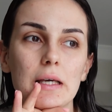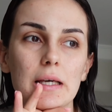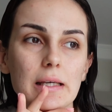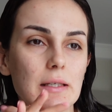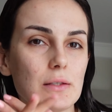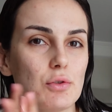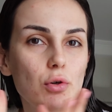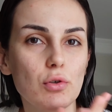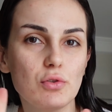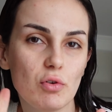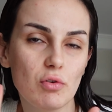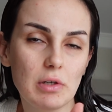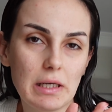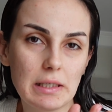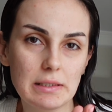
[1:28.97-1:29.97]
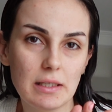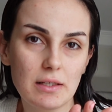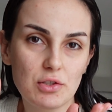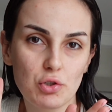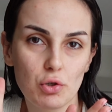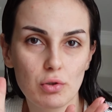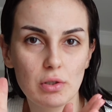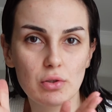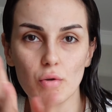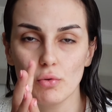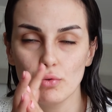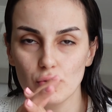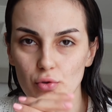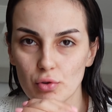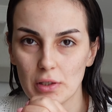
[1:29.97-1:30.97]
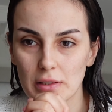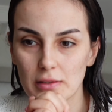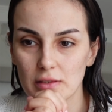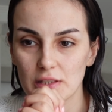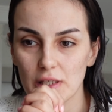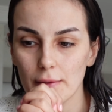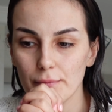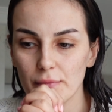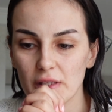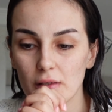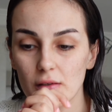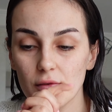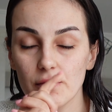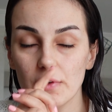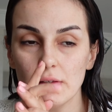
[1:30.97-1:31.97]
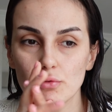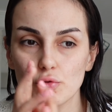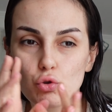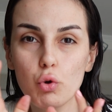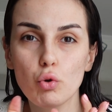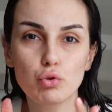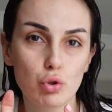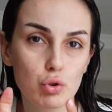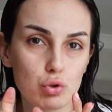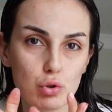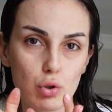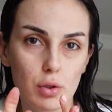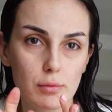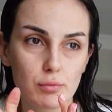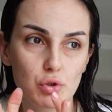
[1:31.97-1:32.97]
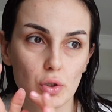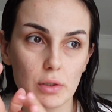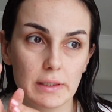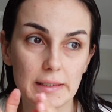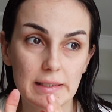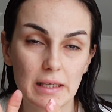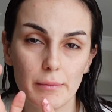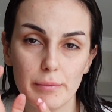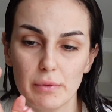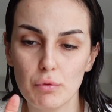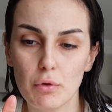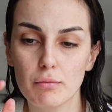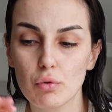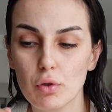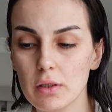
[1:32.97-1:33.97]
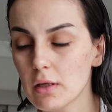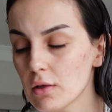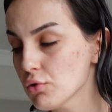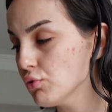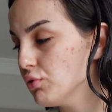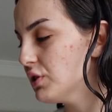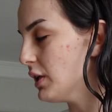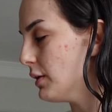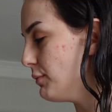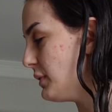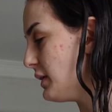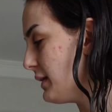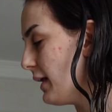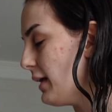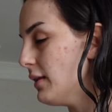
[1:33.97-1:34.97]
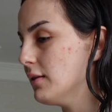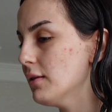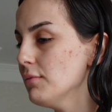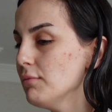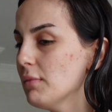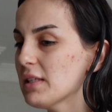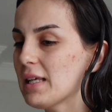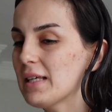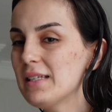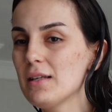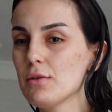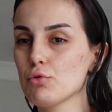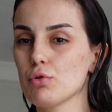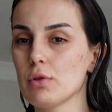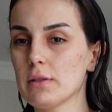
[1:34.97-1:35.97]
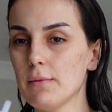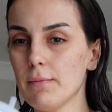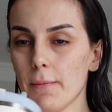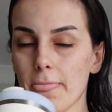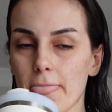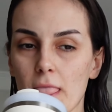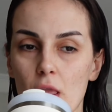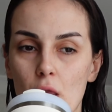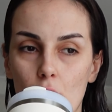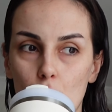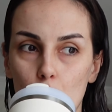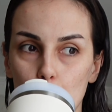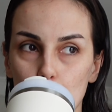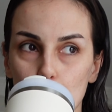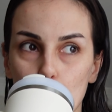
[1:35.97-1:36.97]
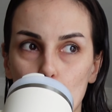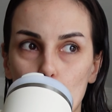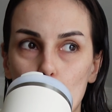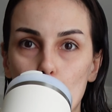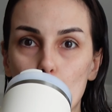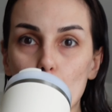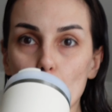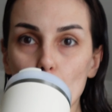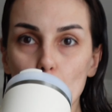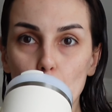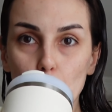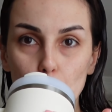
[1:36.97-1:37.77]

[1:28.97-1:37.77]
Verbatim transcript: E, doktorlardan sonra da onu tüketeceğim. E, ve çok susuyorum şu ara. Niye bilmiyorum. Bu kadar su içen biri değildim. Mesela yine susadım. Hmm.